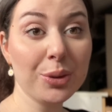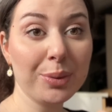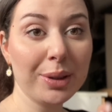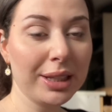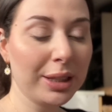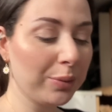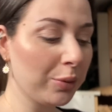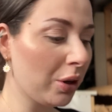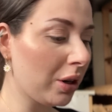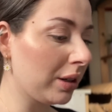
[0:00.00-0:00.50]

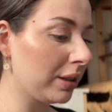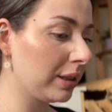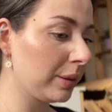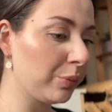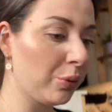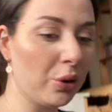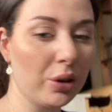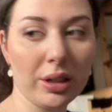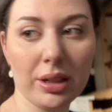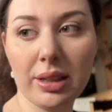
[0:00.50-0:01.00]
yetmiyor artık
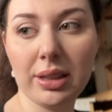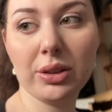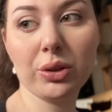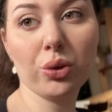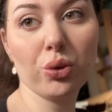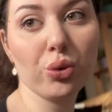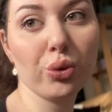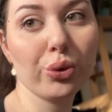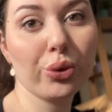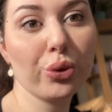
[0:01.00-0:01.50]
böyle.
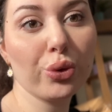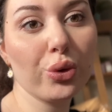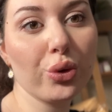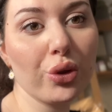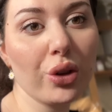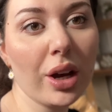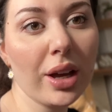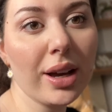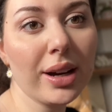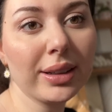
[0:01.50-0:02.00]
Çok uzun
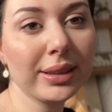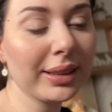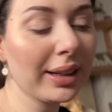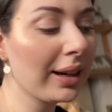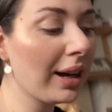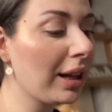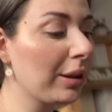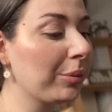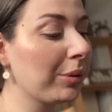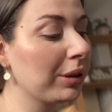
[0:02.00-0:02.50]
süre ayakta
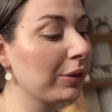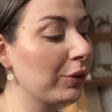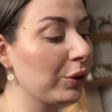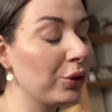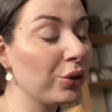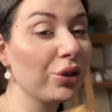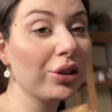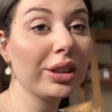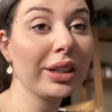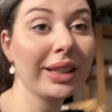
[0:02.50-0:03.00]
kalmalı
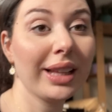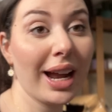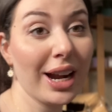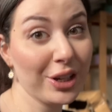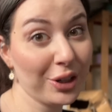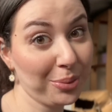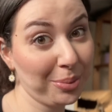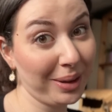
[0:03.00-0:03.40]
videolar enerjim